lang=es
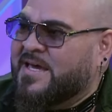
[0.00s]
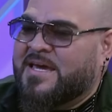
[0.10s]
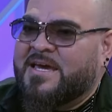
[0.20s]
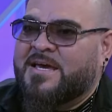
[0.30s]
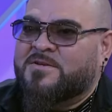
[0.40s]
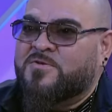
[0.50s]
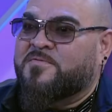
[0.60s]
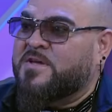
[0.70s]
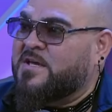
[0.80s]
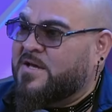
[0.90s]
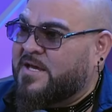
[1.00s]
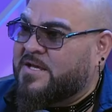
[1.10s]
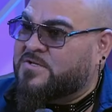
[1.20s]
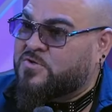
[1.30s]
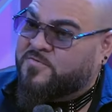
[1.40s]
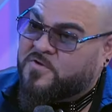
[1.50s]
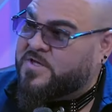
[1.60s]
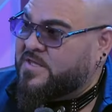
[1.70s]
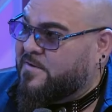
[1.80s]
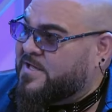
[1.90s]
Eh, sufrí, eh, sufro
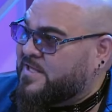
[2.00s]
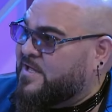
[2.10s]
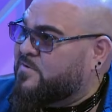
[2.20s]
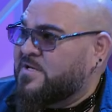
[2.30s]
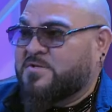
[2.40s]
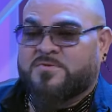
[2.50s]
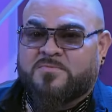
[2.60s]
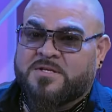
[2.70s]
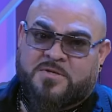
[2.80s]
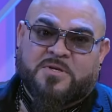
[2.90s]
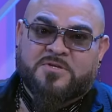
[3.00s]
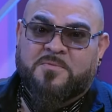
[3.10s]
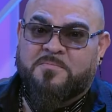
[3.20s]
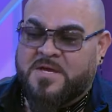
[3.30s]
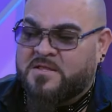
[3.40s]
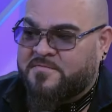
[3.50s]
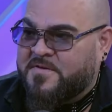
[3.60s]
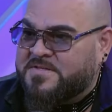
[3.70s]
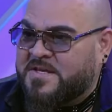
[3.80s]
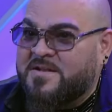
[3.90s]
de diabetes, es una, situación bien
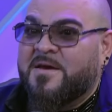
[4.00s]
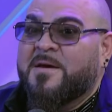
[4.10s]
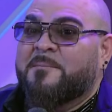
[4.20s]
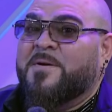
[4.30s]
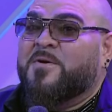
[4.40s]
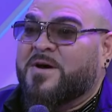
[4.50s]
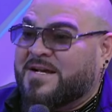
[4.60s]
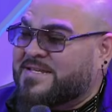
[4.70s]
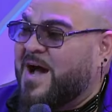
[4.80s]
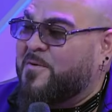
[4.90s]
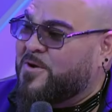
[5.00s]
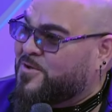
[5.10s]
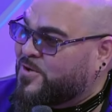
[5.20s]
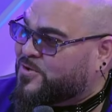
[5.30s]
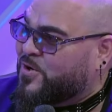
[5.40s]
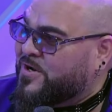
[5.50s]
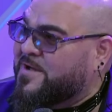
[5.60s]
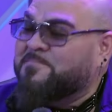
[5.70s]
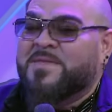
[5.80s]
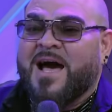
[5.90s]
difícil, pero gracias a buenos
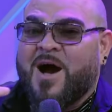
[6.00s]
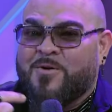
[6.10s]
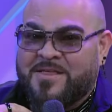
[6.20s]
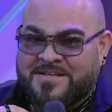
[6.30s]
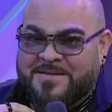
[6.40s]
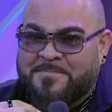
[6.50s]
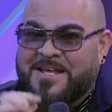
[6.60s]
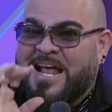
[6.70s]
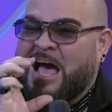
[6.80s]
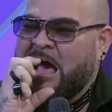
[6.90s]
doctores, a una disciplina,